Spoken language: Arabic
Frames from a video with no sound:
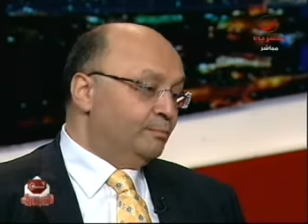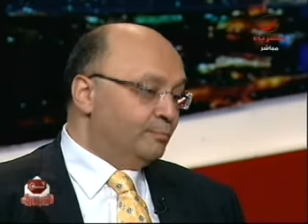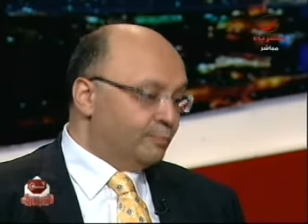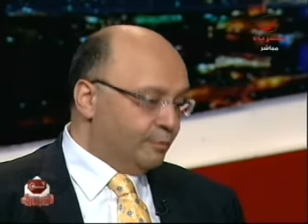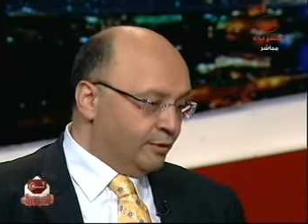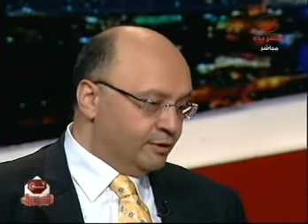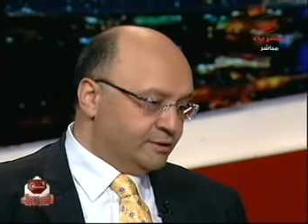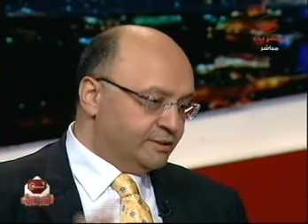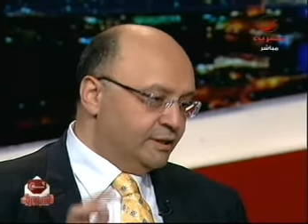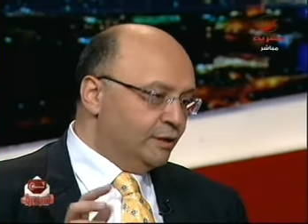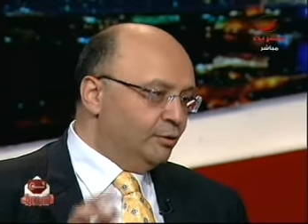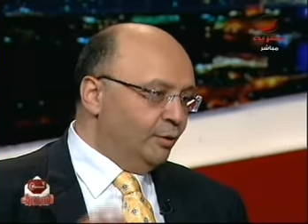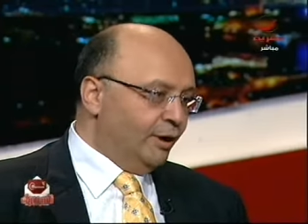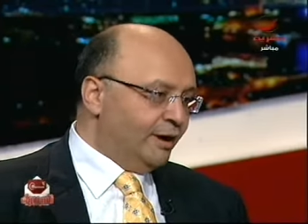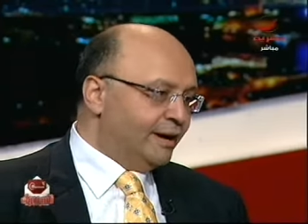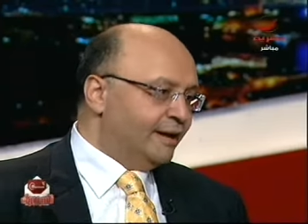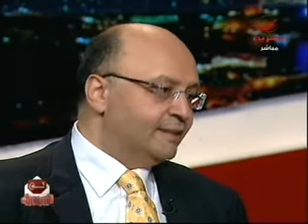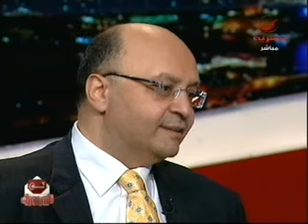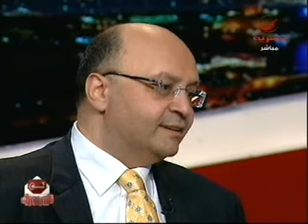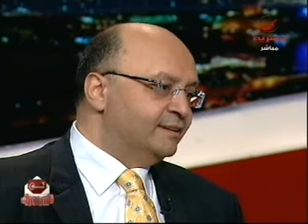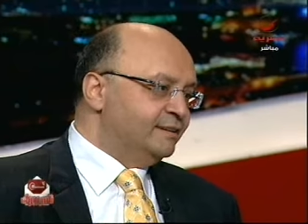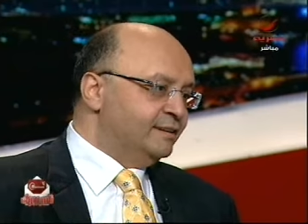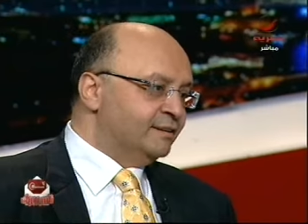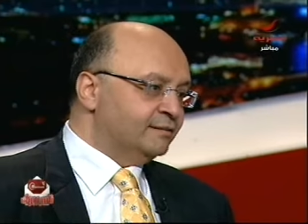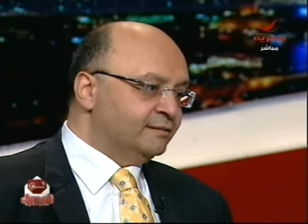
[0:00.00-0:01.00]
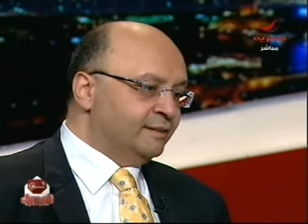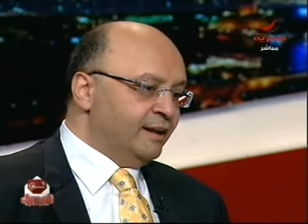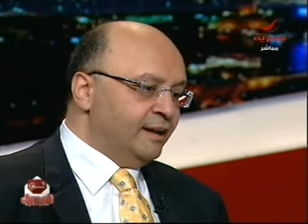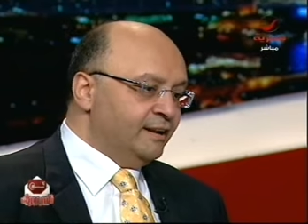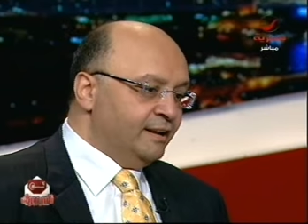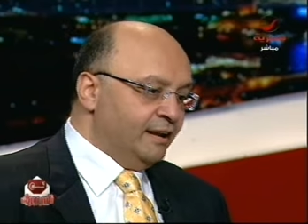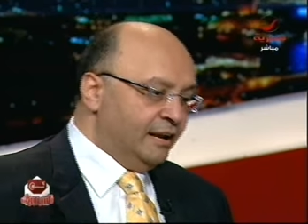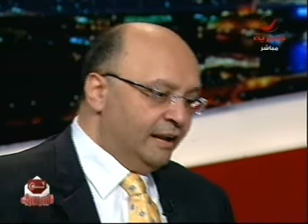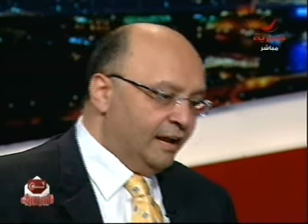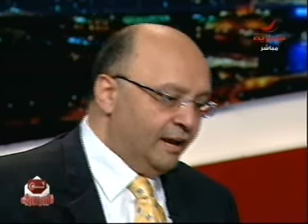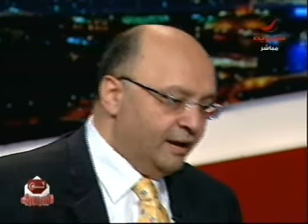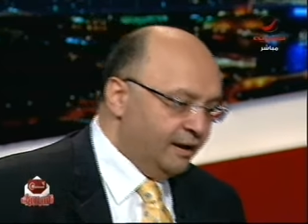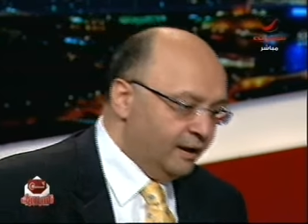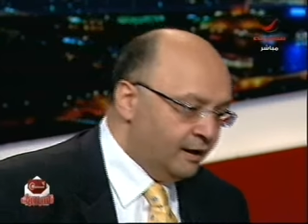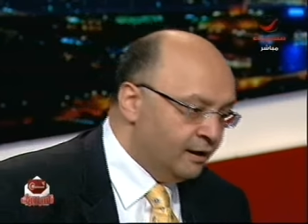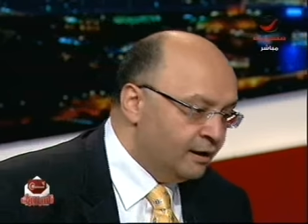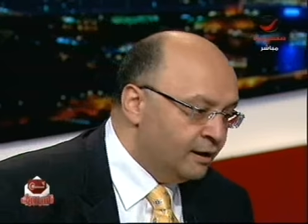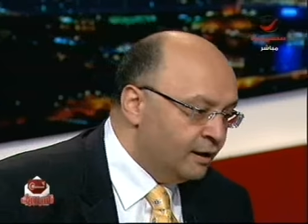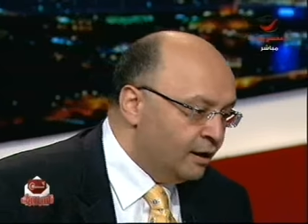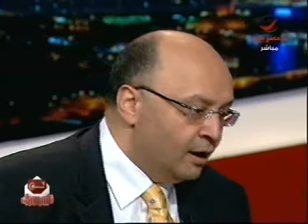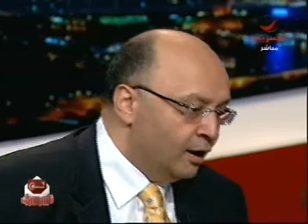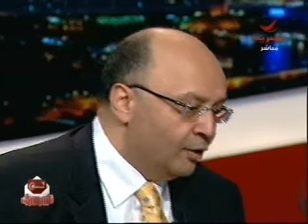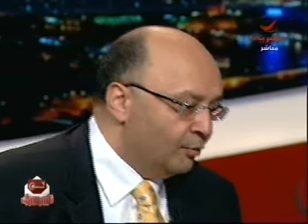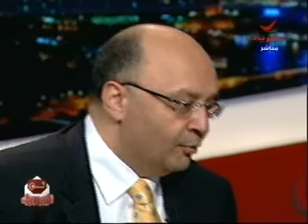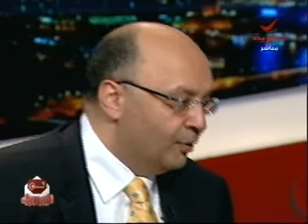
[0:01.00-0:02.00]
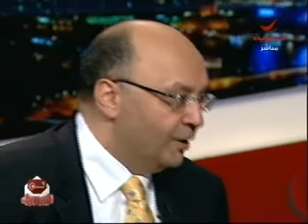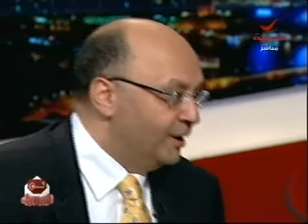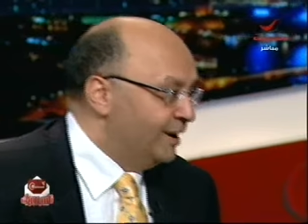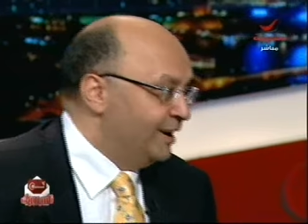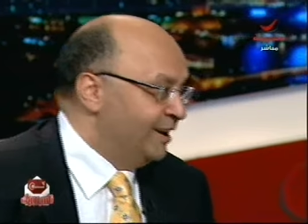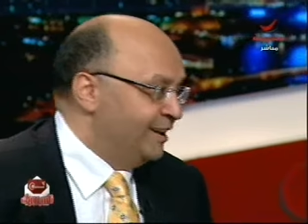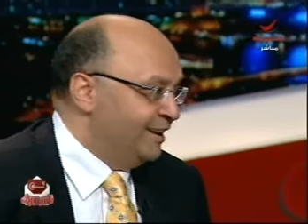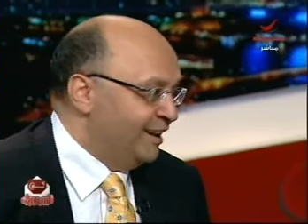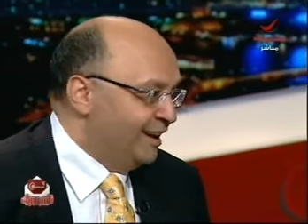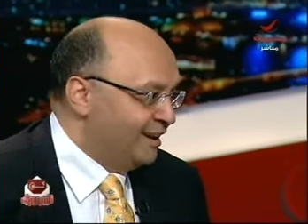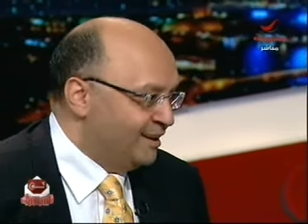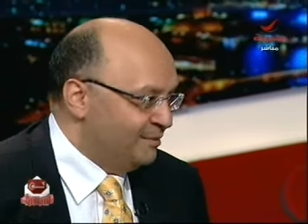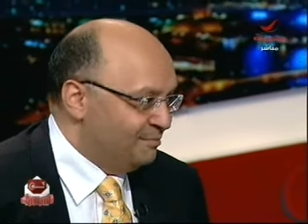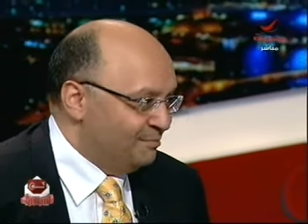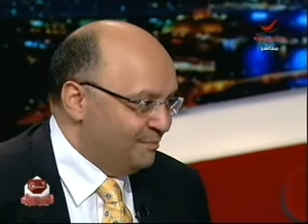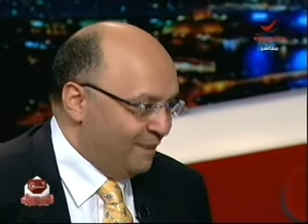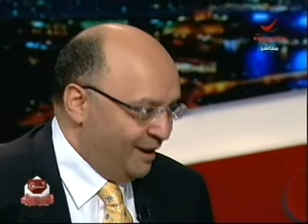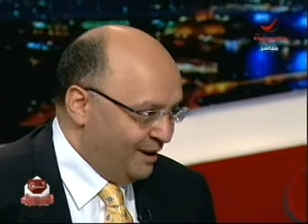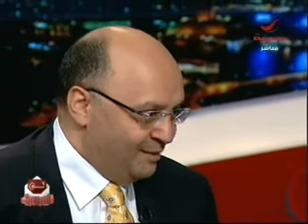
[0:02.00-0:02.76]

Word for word: برازيل وحاجات كتير تانية الحقيقه هو يعني انا